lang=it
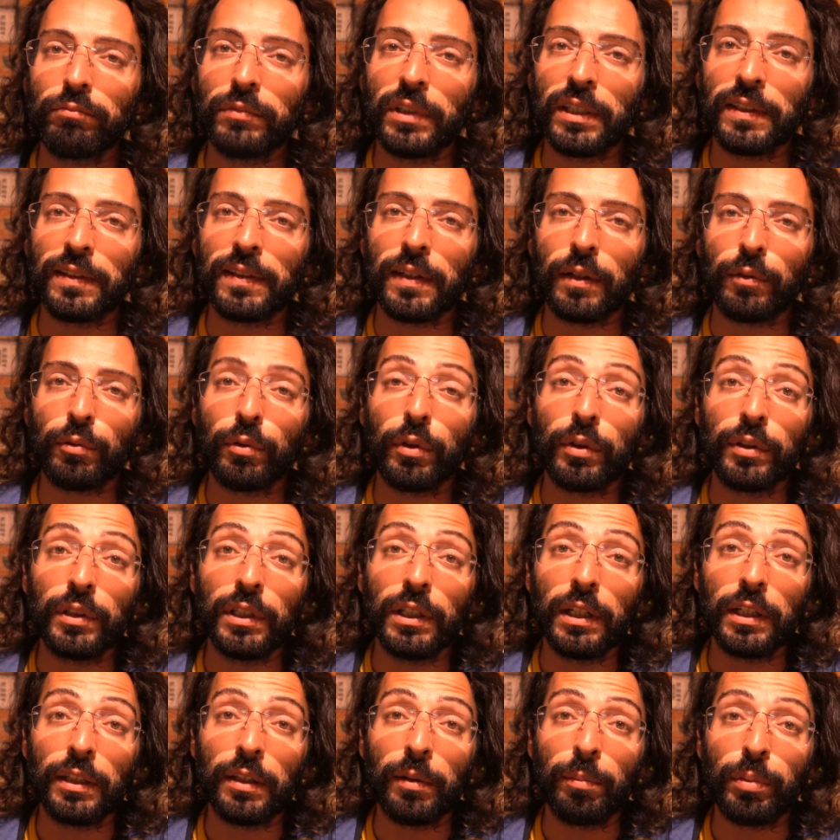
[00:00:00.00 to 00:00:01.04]
mi azzardo a
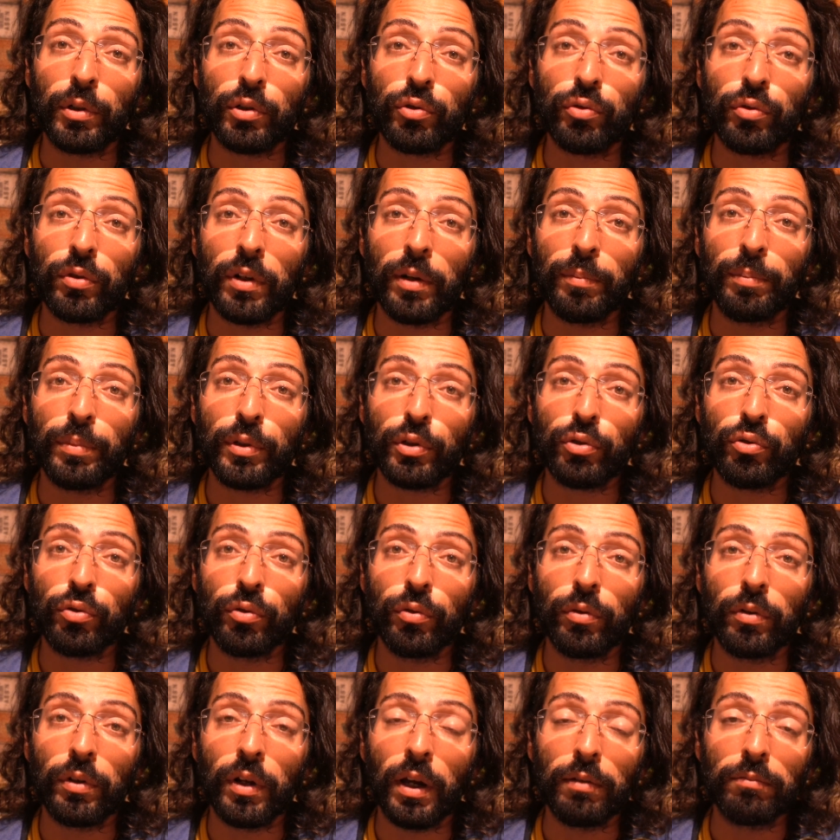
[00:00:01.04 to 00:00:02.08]
dire da persona a
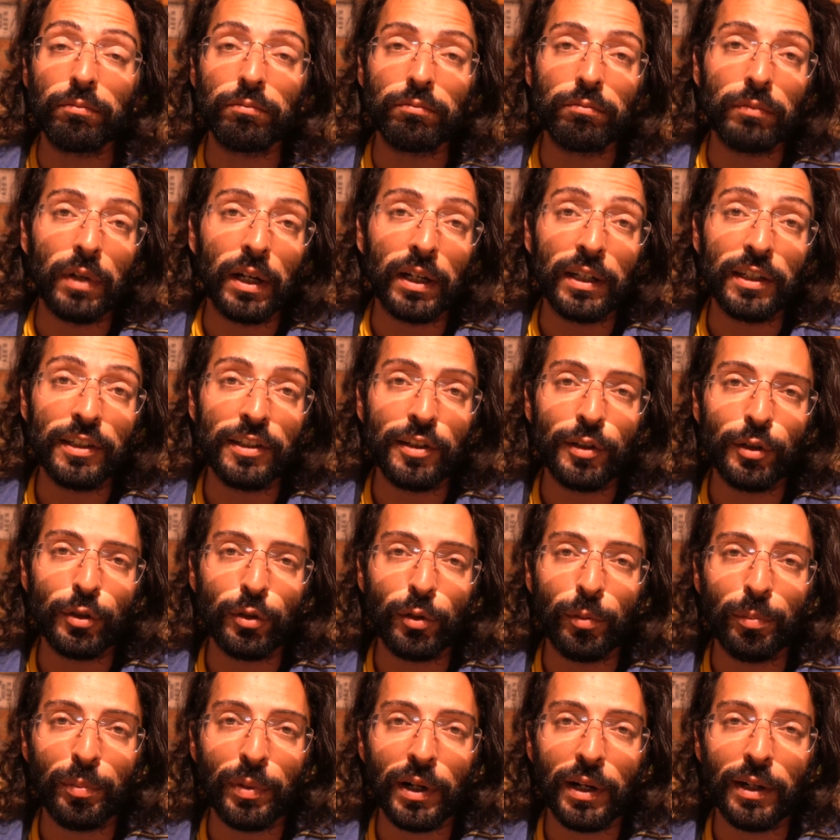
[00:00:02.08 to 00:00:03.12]
persona, anche se
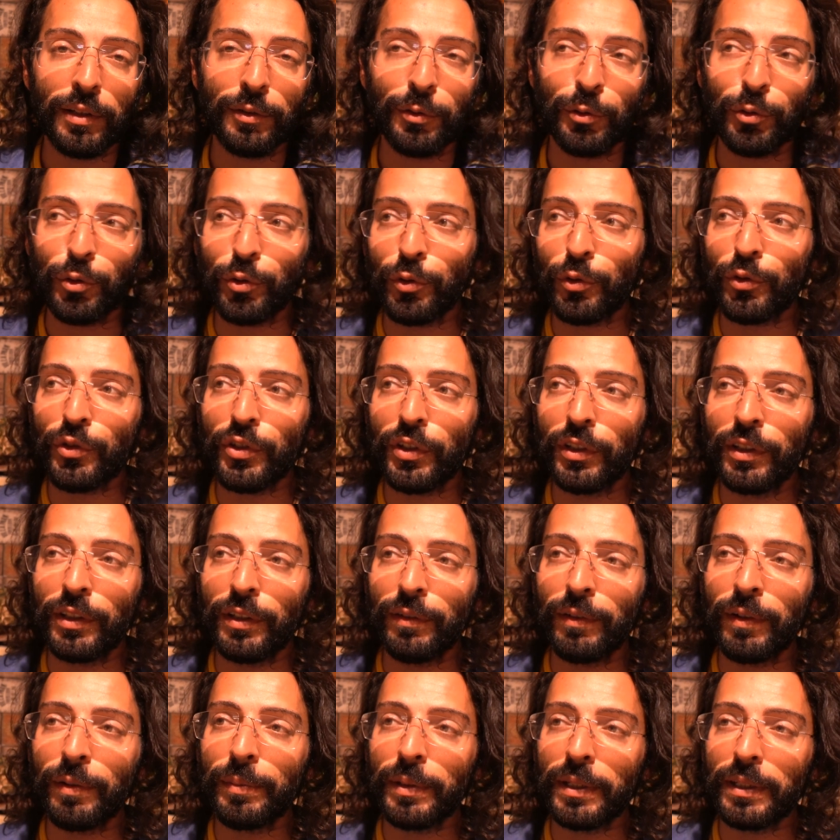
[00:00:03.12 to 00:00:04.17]
sto parlando
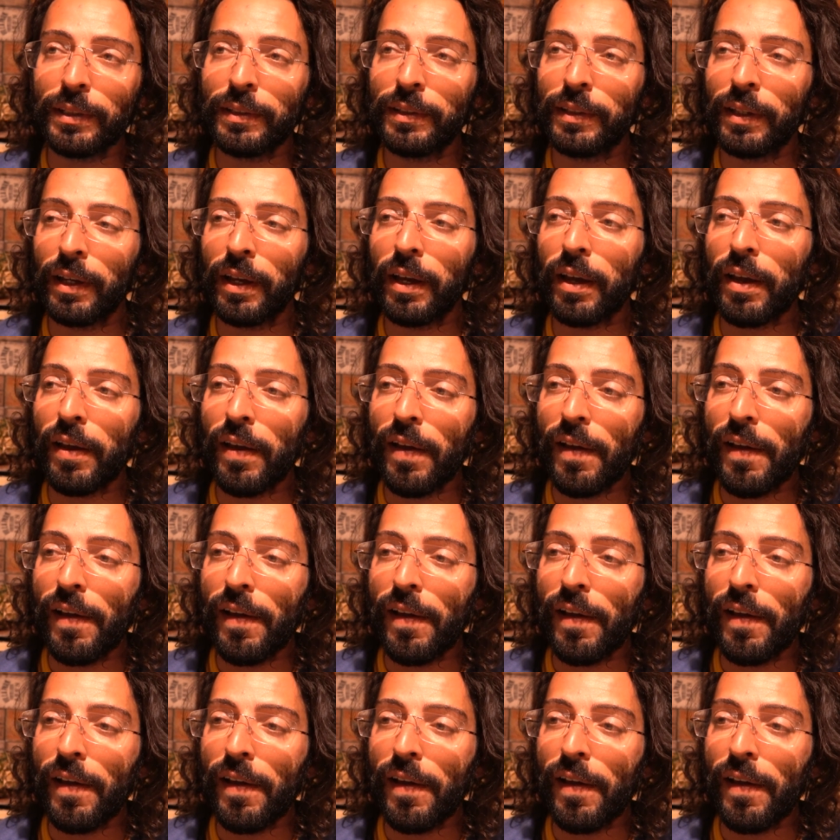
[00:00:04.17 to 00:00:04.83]
soggettivamente,